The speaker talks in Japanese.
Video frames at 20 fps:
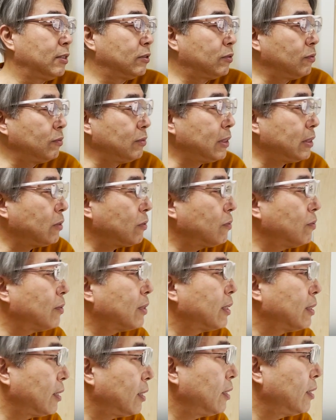そんとこ
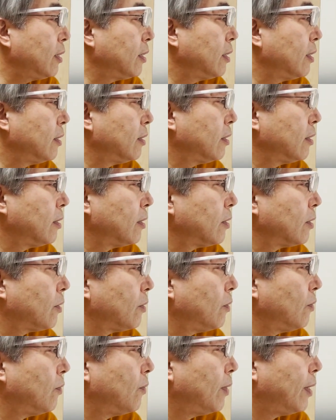かな、
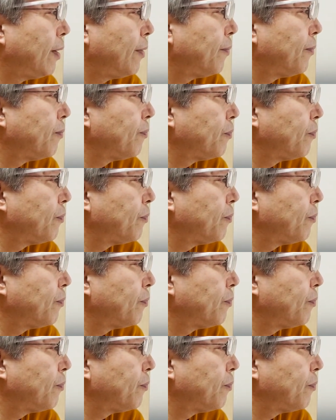今日は。